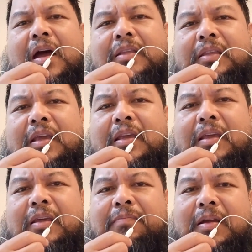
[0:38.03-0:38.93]
Ating
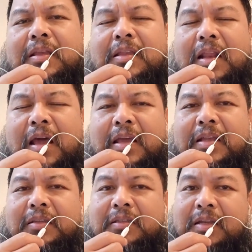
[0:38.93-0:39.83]
uh,
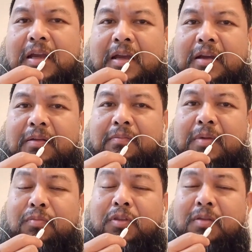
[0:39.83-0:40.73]
pagninilayan sa
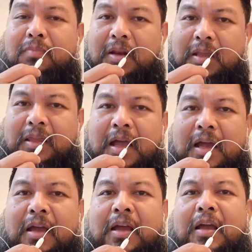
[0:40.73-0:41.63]
mabuting
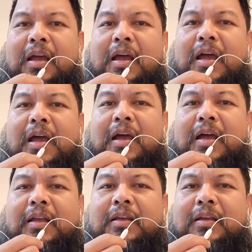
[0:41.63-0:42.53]
balita
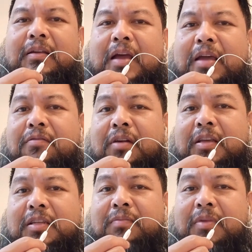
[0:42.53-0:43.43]
uh, ayon
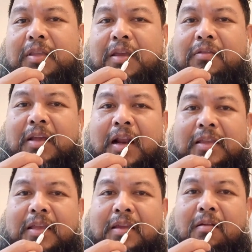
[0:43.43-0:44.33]
kay San Mateo
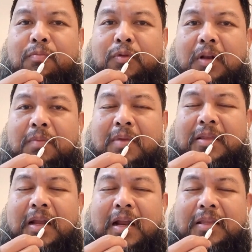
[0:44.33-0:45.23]
talata 25
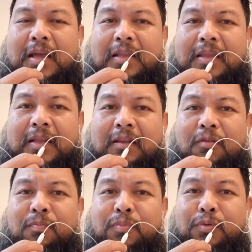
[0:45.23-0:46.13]
talata
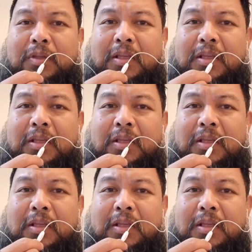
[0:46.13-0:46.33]
31